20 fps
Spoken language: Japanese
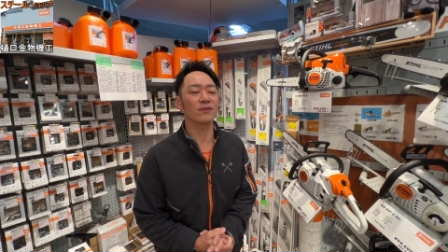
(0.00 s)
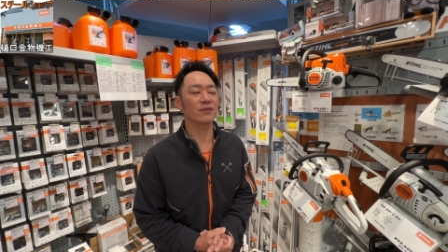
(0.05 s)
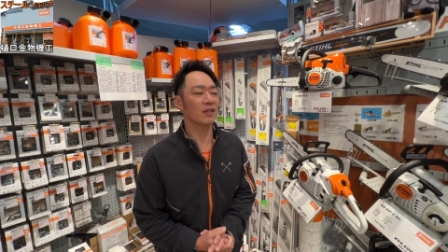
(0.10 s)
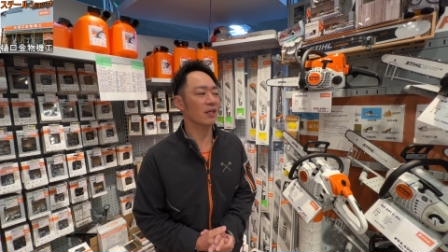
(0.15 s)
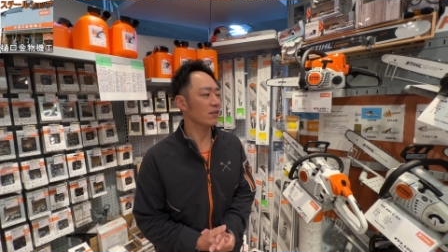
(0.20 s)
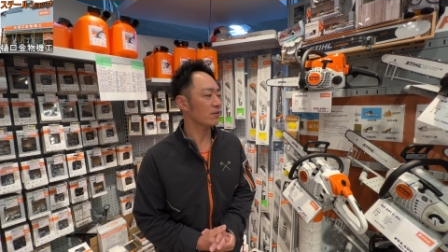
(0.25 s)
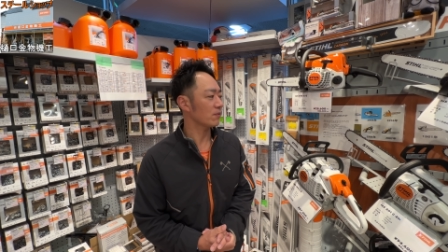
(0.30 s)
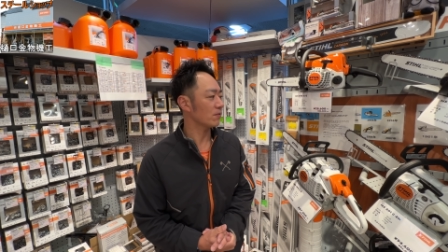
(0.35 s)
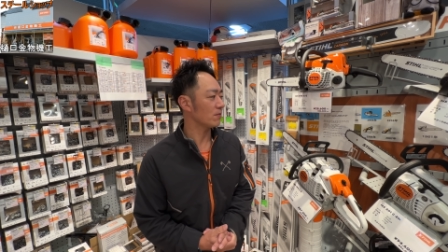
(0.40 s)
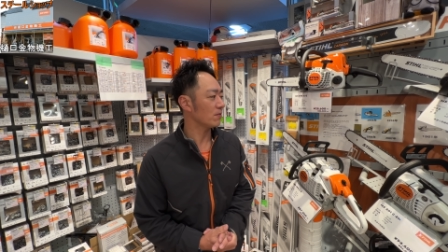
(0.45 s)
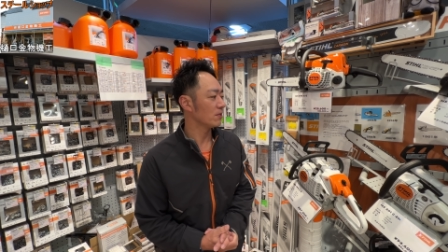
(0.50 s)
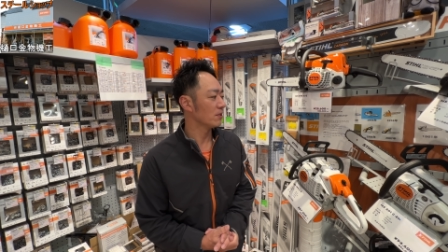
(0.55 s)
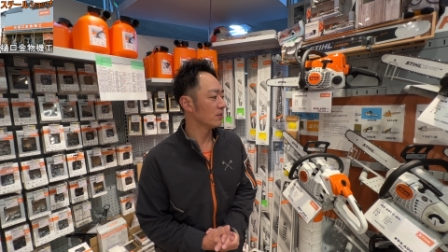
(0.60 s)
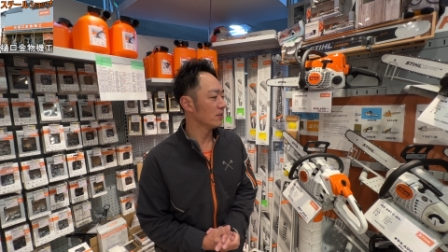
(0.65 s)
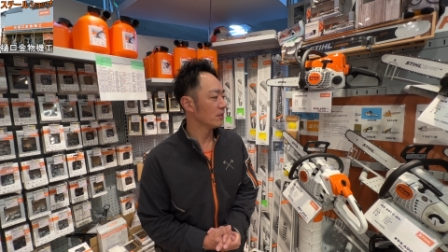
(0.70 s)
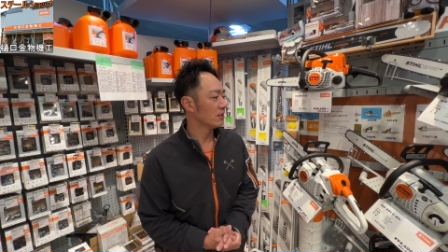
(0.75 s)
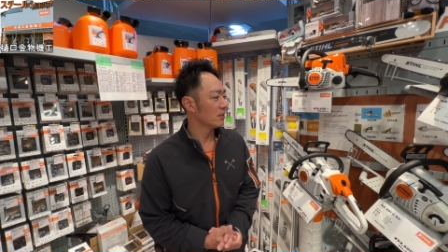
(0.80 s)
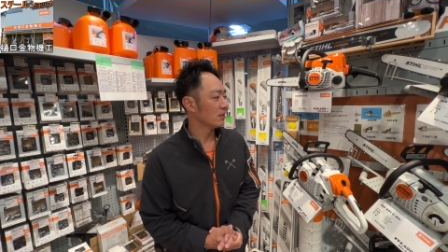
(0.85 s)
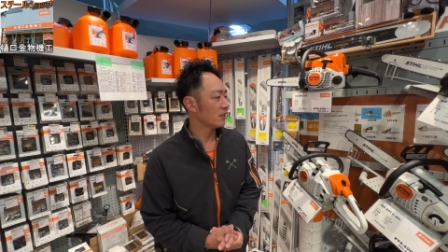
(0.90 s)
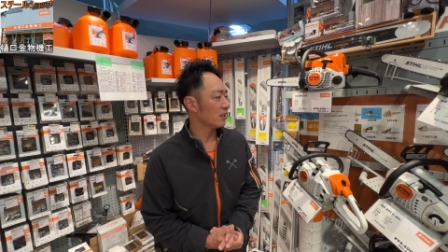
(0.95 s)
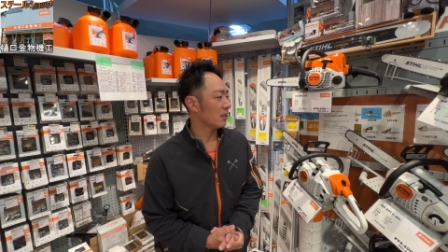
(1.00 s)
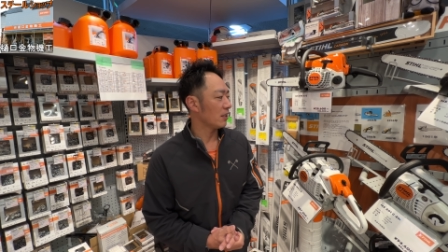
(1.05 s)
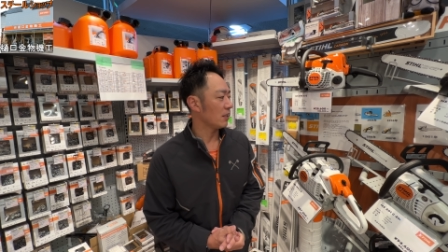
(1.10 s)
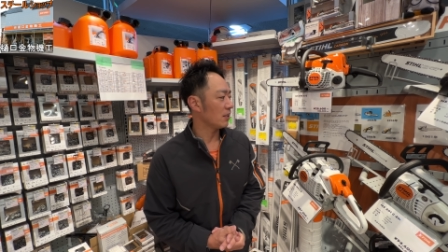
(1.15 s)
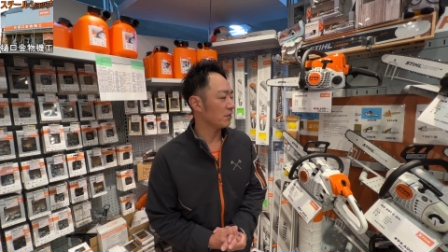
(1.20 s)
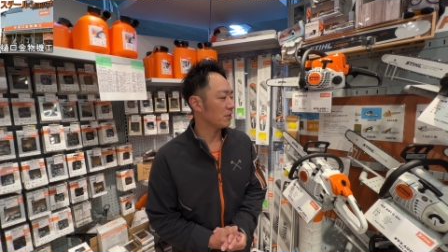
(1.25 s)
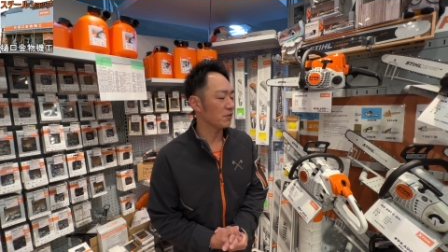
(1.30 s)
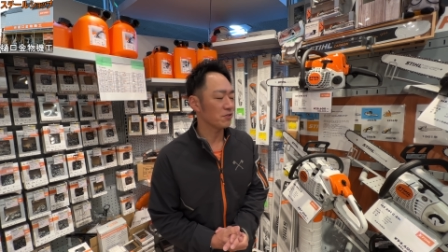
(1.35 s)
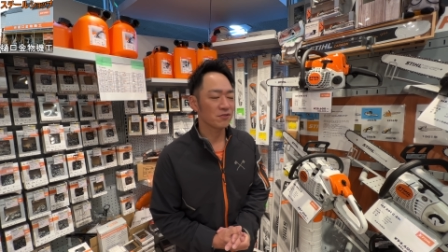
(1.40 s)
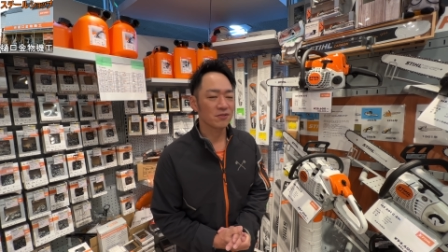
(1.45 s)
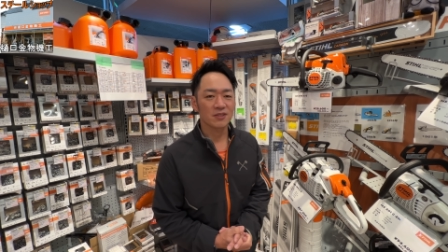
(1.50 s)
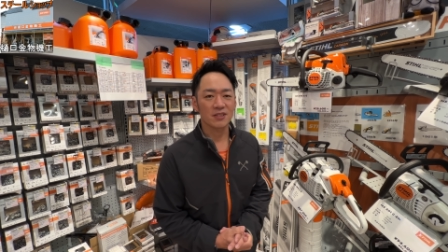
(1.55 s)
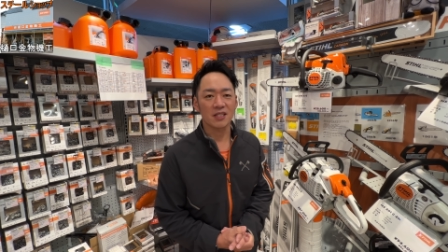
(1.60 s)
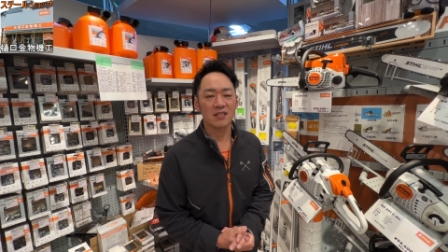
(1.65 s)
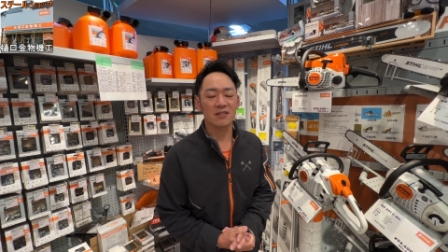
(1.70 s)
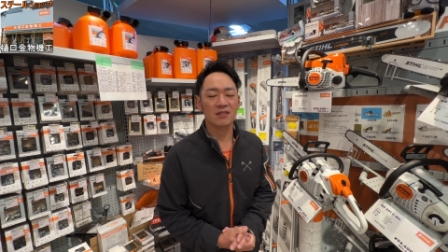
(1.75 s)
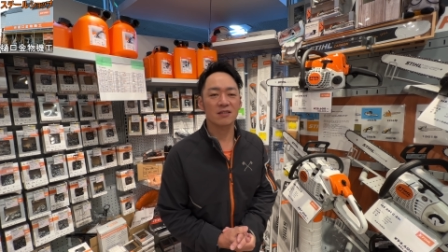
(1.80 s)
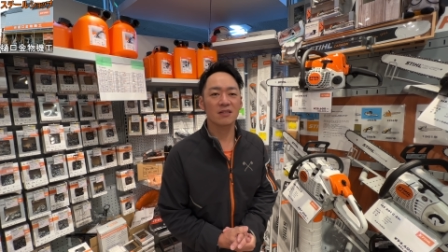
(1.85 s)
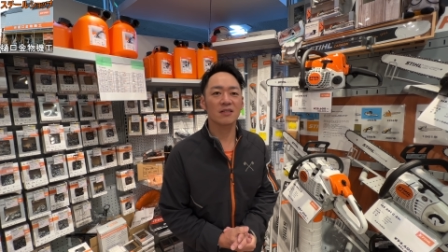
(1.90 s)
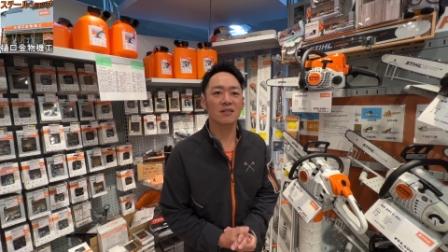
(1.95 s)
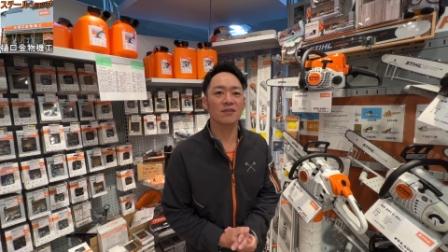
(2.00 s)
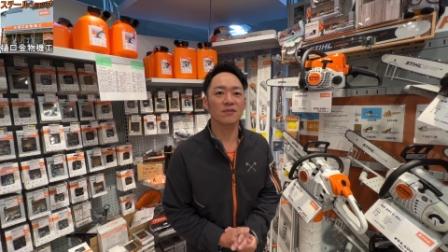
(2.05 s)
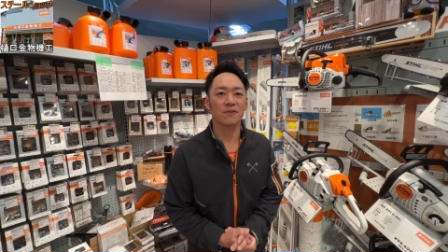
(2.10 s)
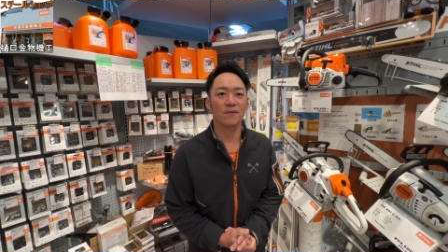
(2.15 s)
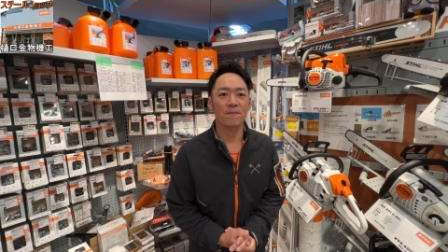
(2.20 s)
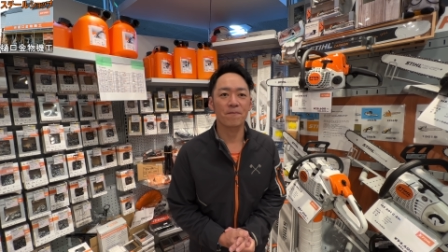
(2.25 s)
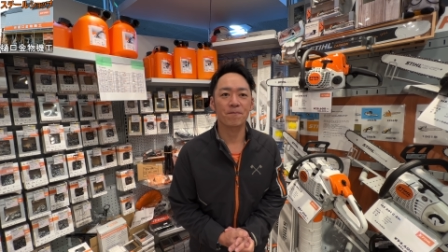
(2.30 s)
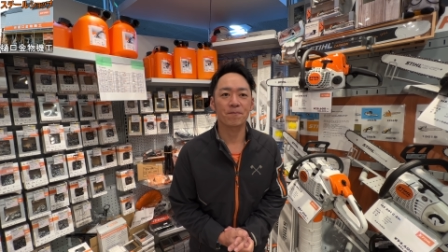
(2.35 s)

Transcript: ないと、えー、にじゅっセンチクラスの